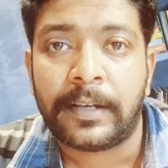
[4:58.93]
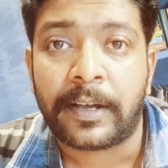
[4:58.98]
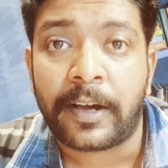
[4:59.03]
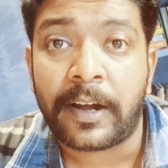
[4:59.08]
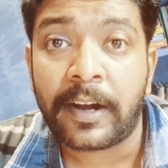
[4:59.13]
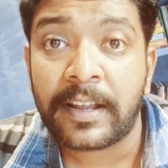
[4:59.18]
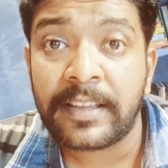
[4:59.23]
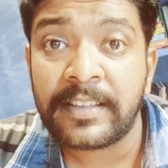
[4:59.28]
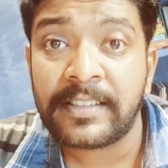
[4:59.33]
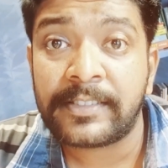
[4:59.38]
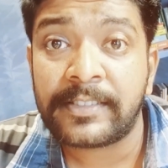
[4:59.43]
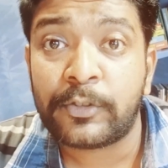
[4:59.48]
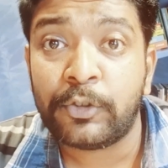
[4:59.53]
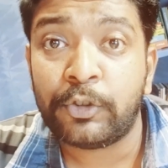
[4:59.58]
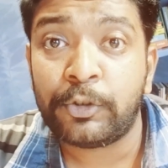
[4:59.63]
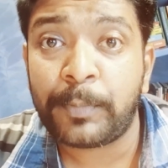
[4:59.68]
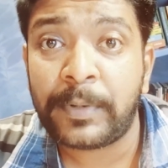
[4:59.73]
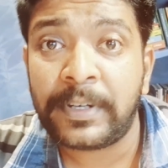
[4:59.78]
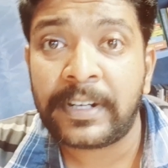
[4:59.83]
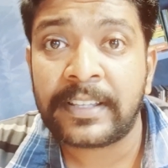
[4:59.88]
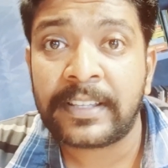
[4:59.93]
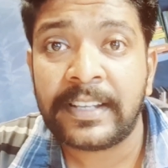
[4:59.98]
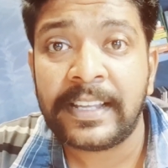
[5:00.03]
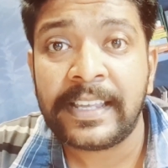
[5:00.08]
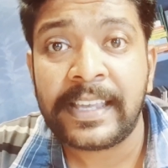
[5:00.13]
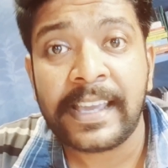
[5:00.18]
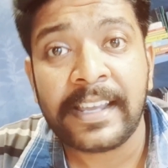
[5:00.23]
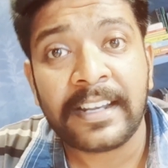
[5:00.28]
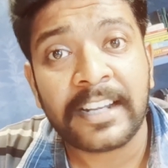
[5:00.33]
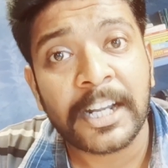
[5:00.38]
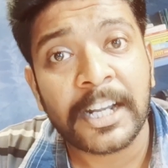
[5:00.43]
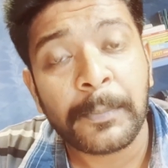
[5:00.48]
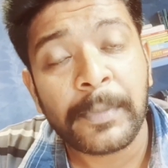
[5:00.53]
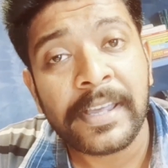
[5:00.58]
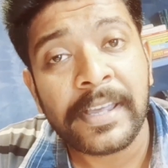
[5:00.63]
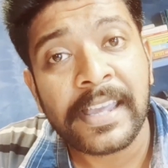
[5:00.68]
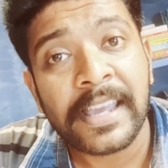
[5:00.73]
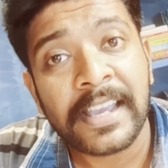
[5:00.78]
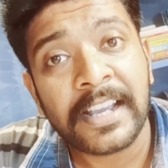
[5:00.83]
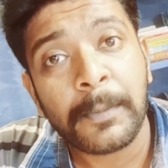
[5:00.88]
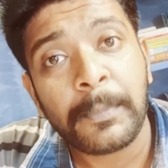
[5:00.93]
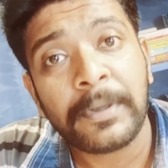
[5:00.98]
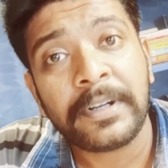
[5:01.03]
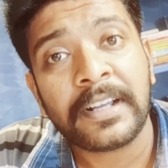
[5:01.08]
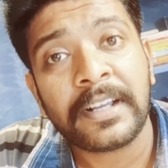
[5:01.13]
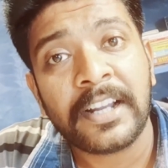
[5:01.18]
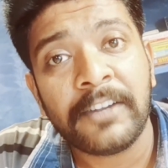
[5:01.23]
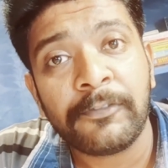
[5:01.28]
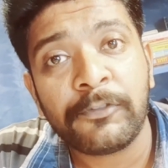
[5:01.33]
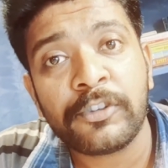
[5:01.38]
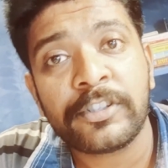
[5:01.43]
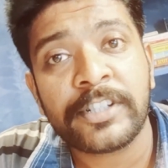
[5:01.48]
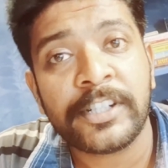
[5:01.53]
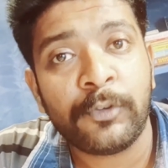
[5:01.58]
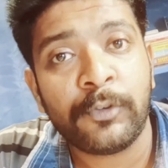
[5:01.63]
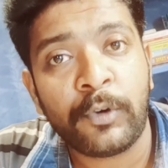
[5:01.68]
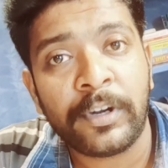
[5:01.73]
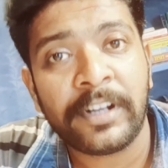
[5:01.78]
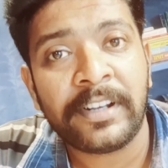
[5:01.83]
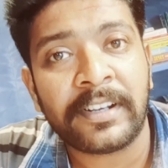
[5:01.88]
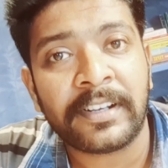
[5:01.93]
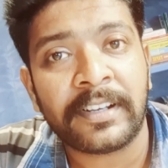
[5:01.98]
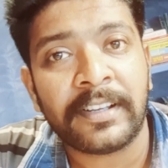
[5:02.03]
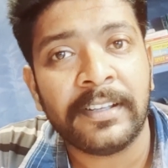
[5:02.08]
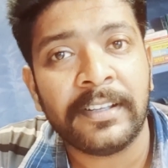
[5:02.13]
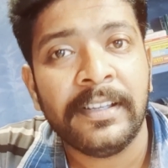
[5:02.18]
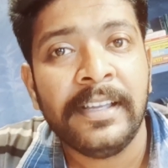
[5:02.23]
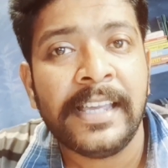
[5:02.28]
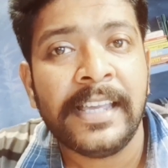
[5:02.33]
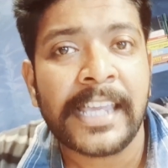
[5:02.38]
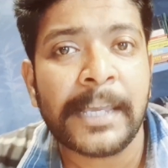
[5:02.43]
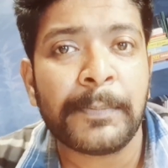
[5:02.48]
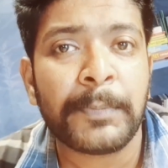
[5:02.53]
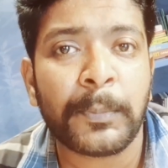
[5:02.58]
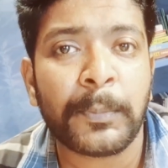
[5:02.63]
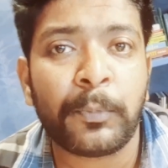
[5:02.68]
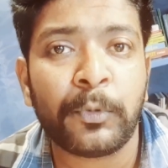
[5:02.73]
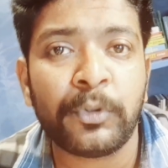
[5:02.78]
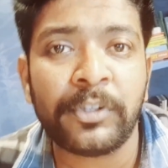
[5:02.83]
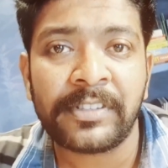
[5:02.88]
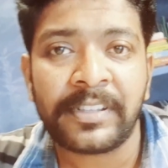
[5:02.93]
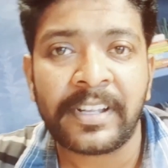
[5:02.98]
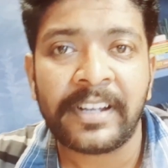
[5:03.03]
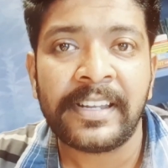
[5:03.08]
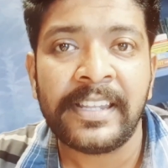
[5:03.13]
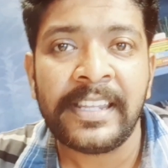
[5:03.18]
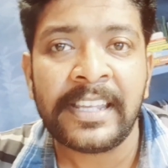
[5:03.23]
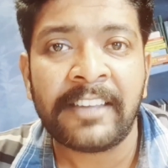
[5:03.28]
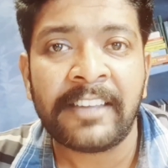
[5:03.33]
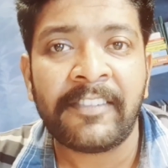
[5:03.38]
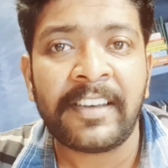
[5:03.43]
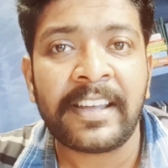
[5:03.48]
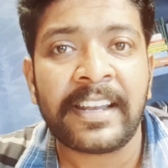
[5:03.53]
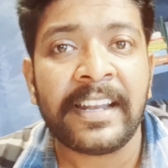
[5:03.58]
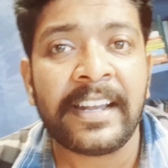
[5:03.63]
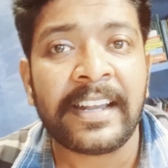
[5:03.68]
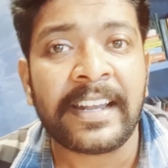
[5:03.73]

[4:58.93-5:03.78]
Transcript: காலேஜஸ் சூஸ் பண்ணுறதுல ஏற்கனவே ஏகப்பட்ட கன்ஃபியூஷன் ஓடிட்டுருக்கு இப்போ புதுசாக நீங்கள் வேறு